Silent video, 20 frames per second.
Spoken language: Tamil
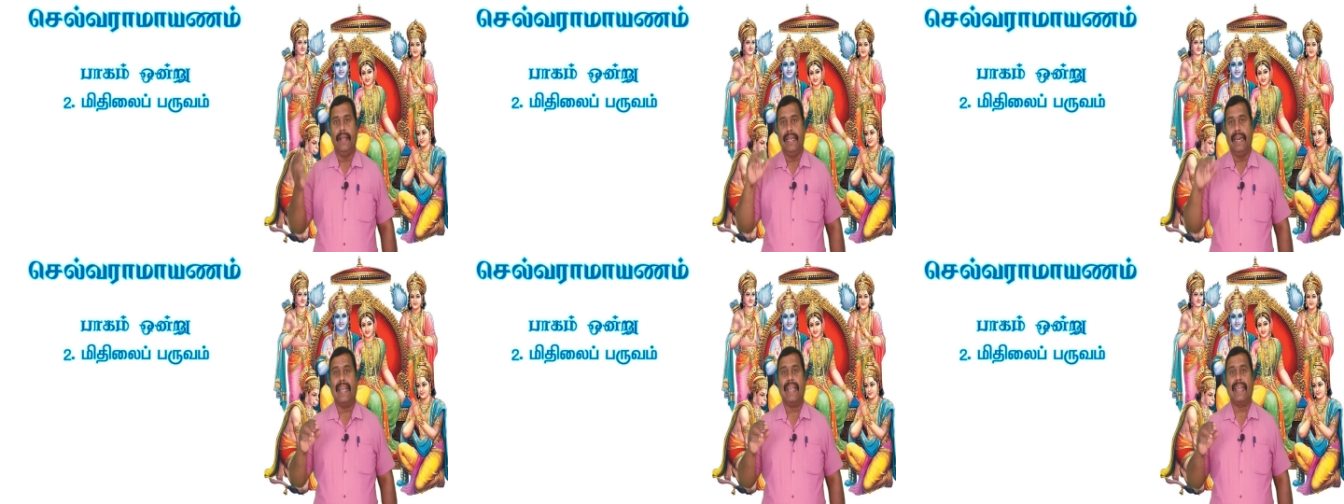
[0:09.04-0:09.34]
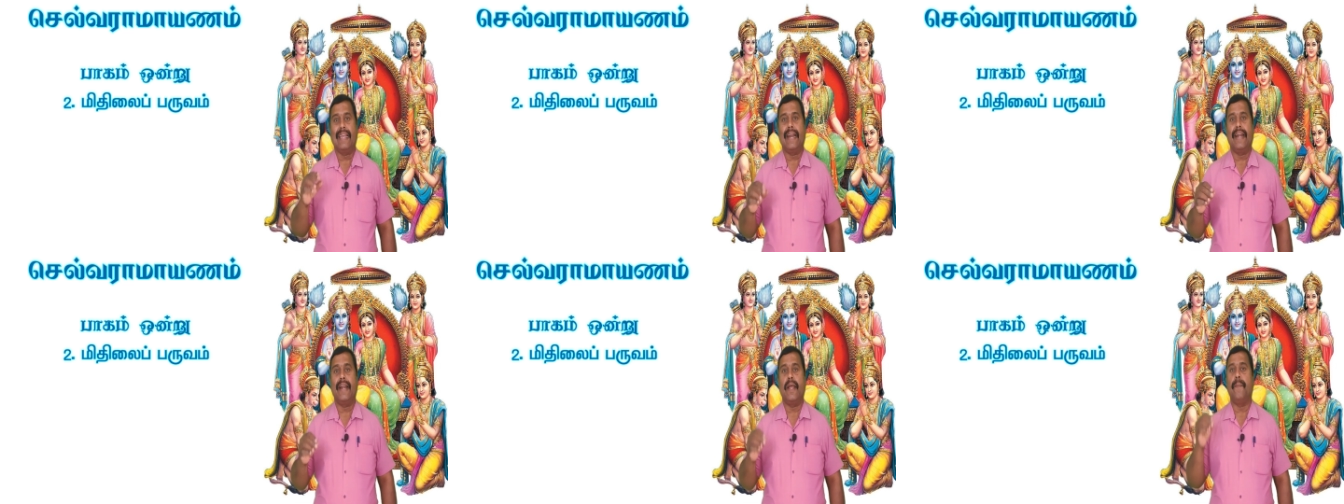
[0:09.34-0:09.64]

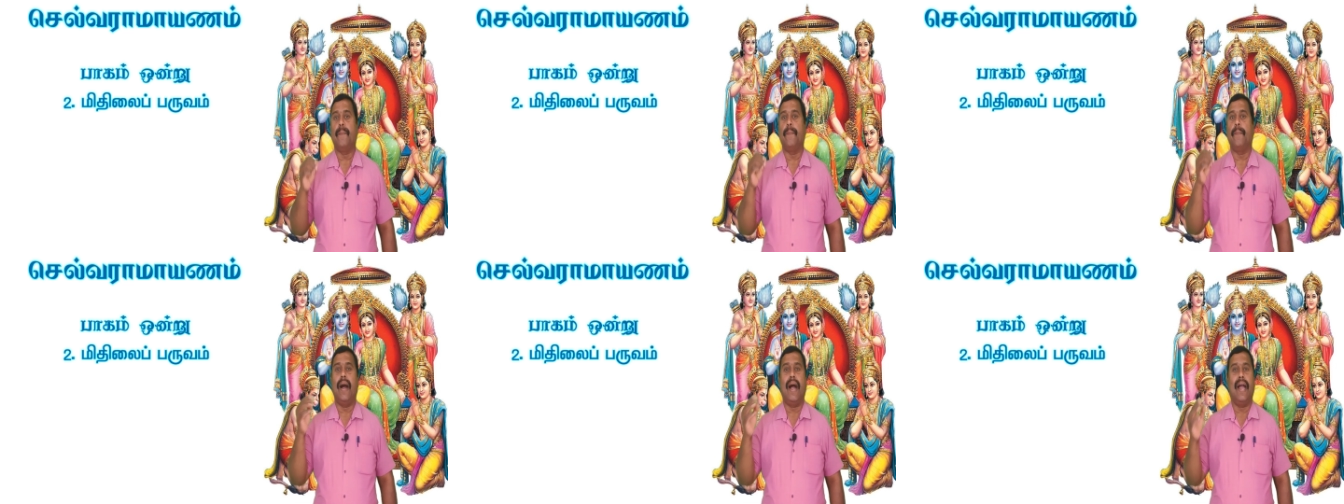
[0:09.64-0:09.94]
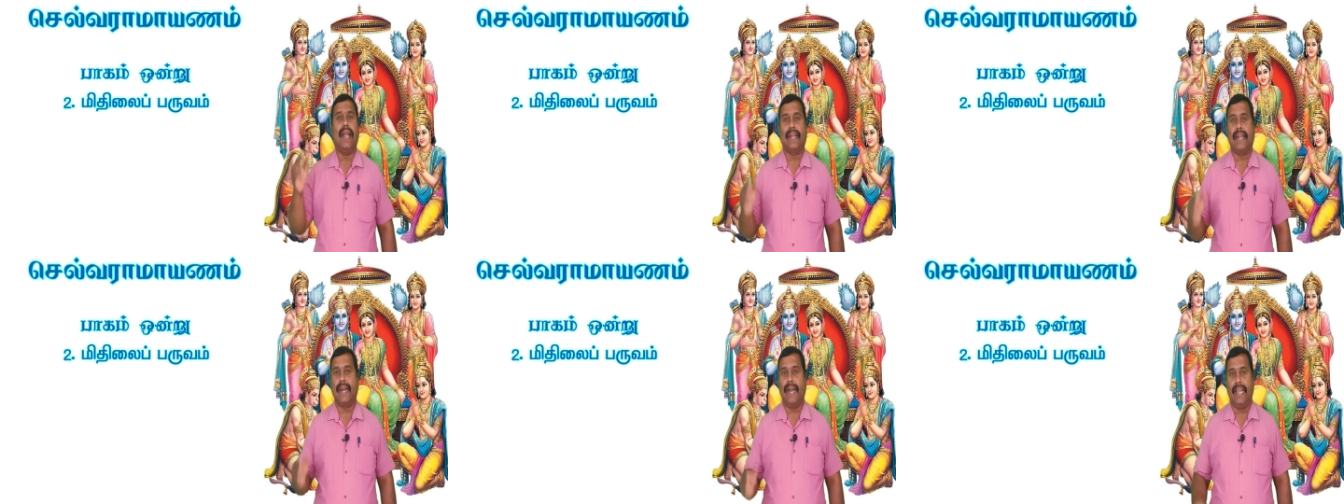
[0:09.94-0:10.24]
இலக்கண
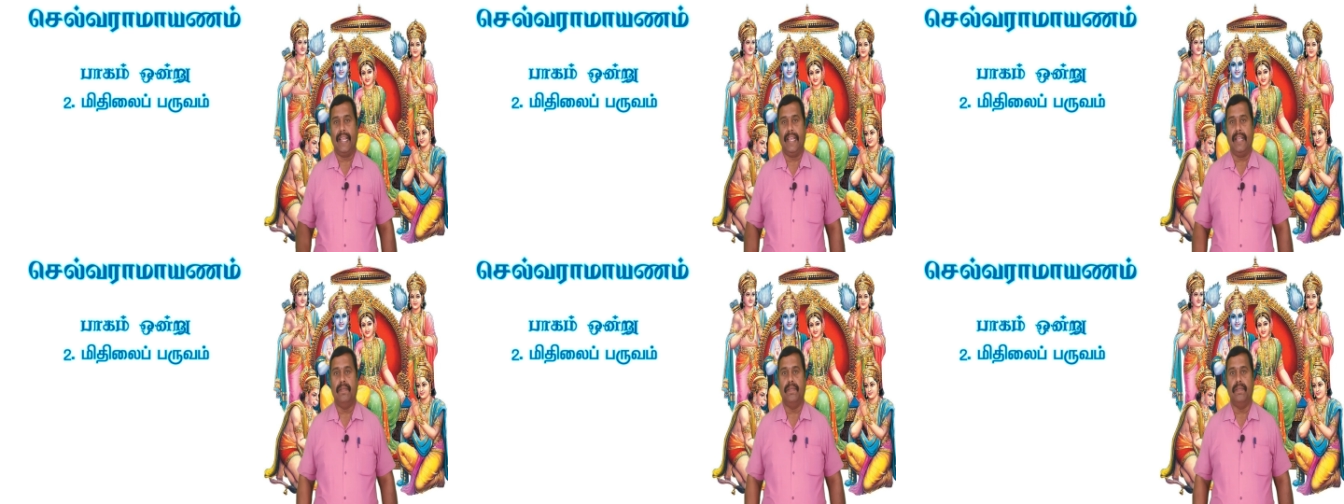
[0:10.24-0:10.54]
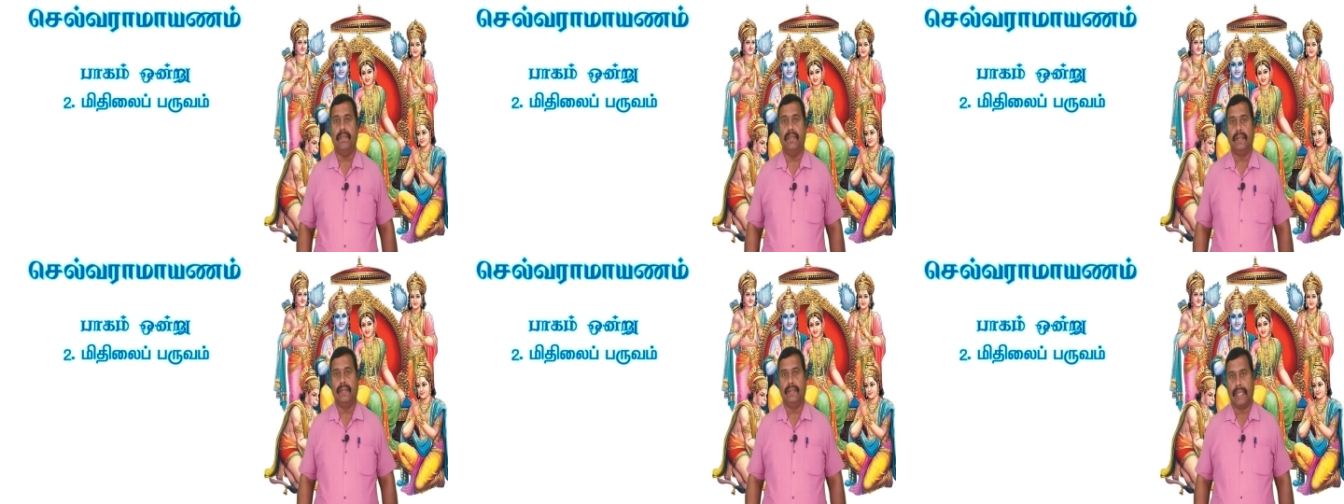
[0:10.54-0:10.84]

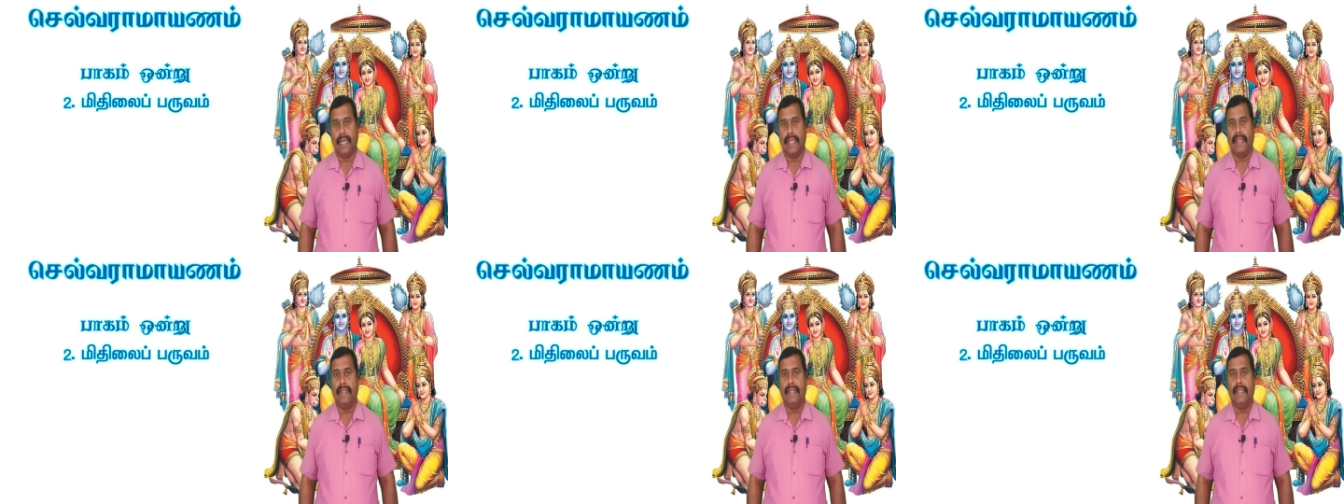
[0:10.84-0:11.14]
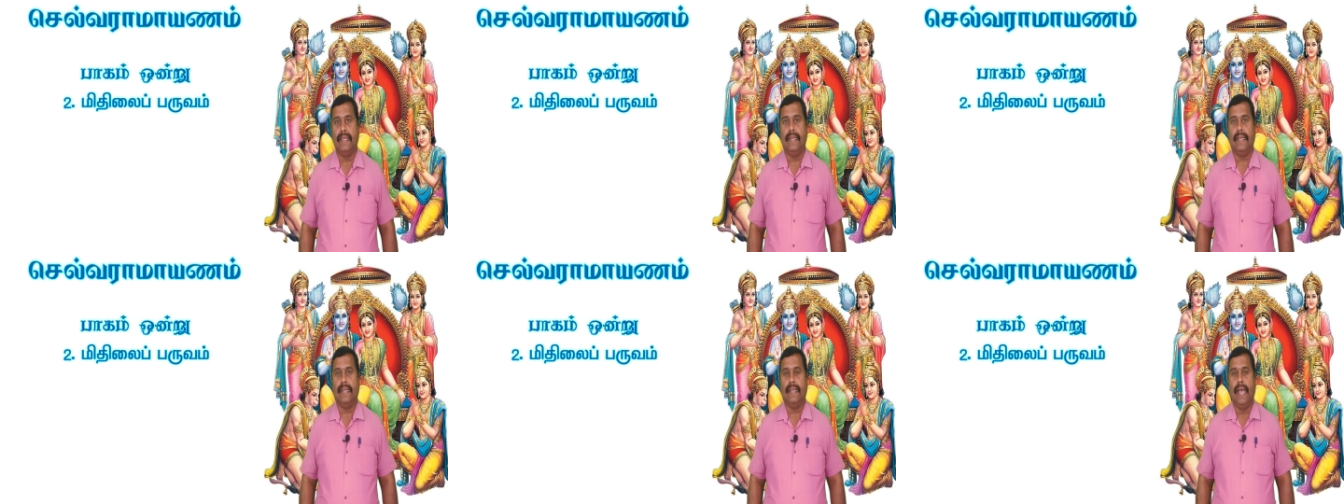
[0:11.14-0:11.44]
பாக்களையும்
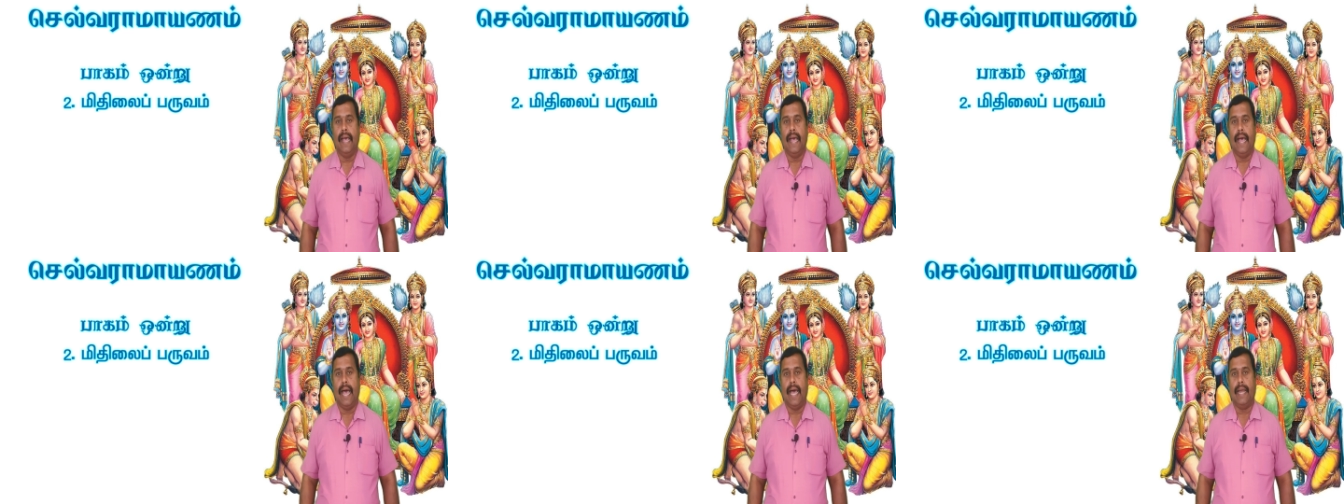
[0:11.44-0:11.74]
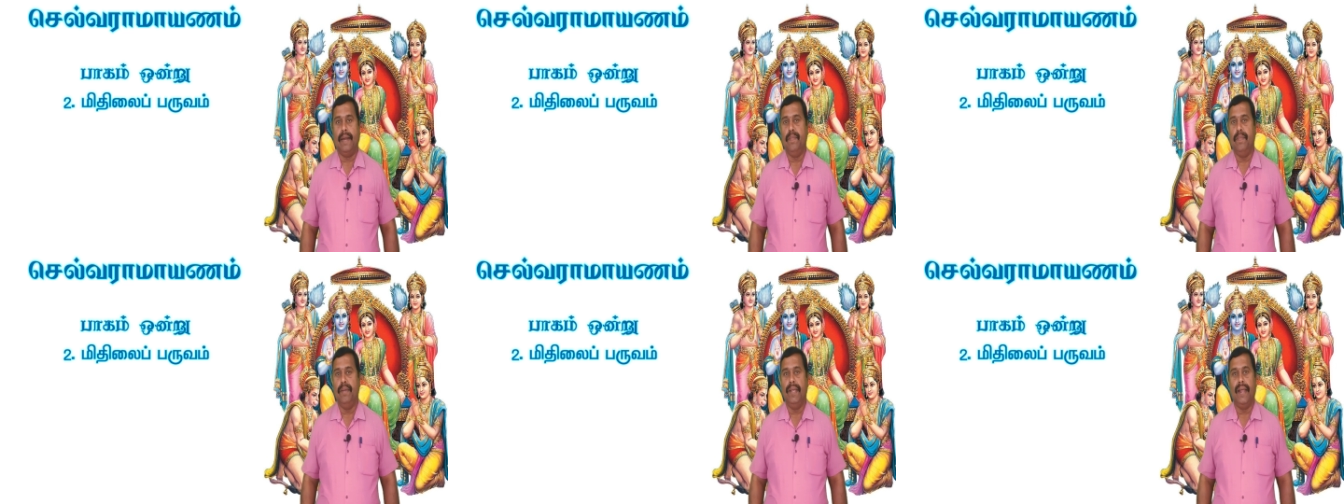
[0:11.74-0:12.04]
தந்து
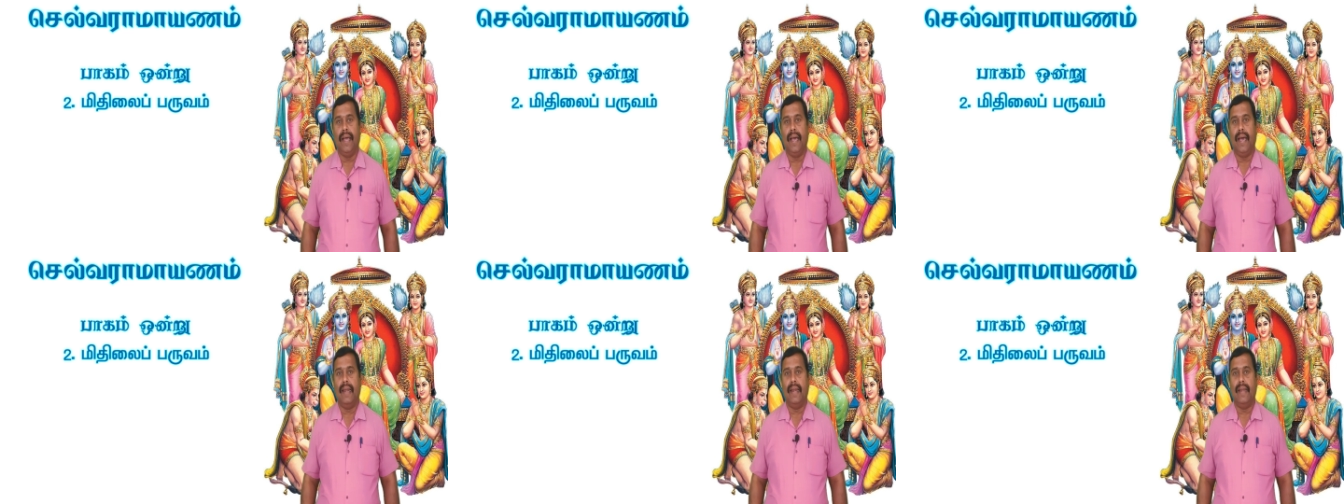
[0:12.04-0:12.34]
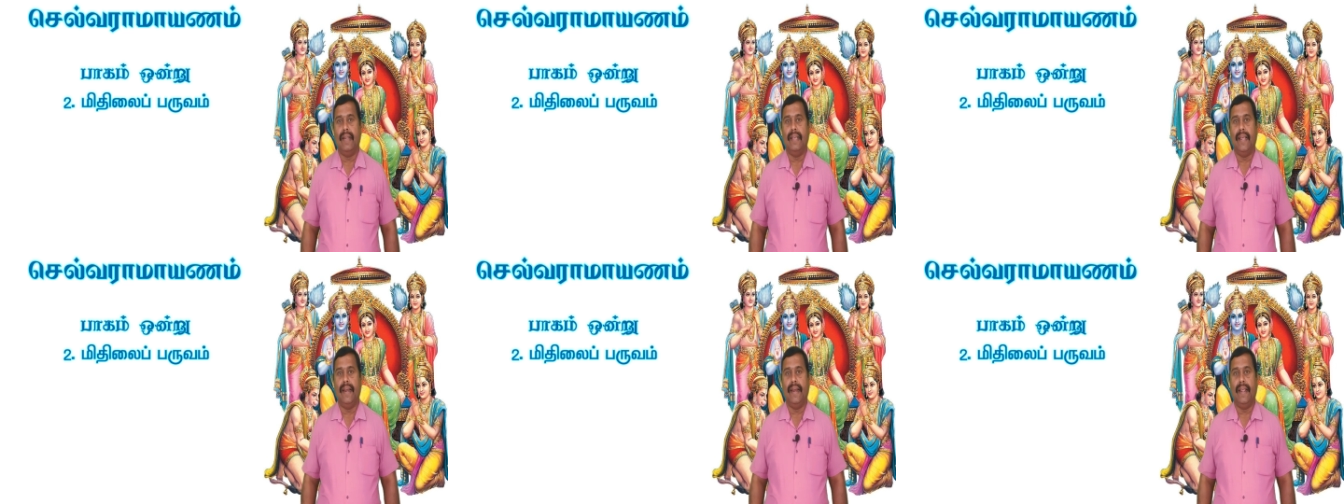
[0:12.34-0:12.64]

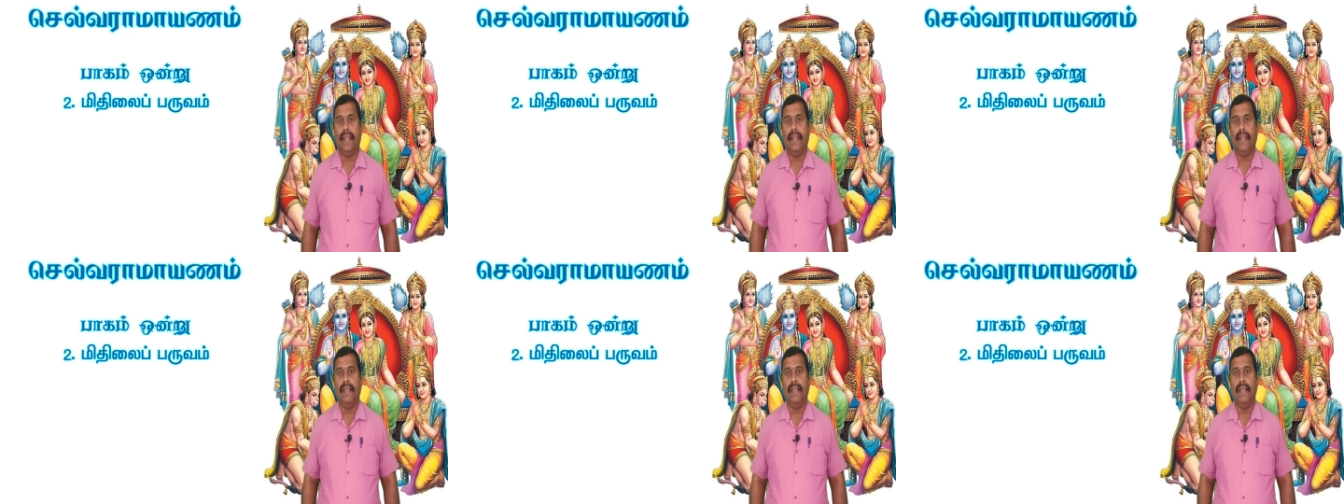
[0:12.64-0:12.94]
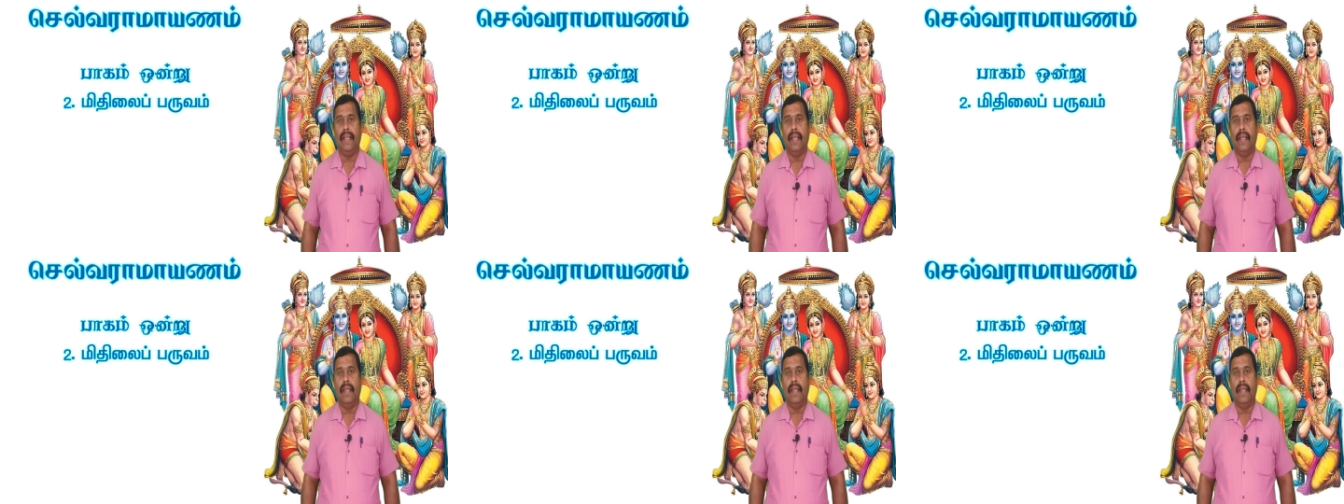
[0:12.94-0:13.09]
அன்பினால் என்னை